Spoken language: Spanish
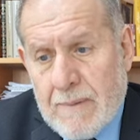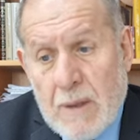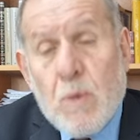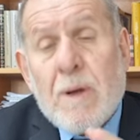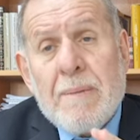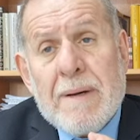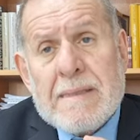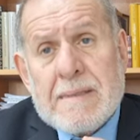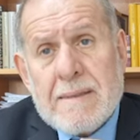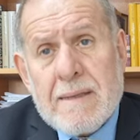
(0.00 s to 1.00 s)
de nunca
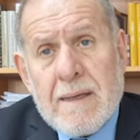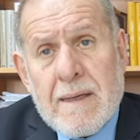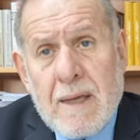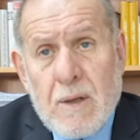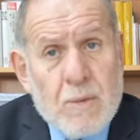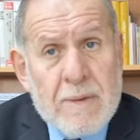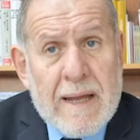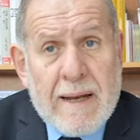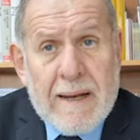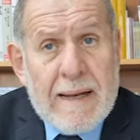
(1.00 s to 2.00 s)
más
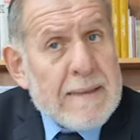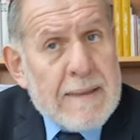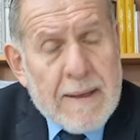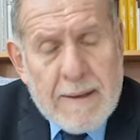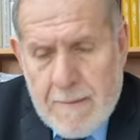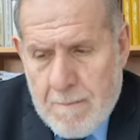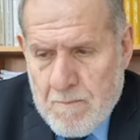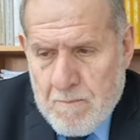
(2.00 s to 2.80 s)
inundar la tierra.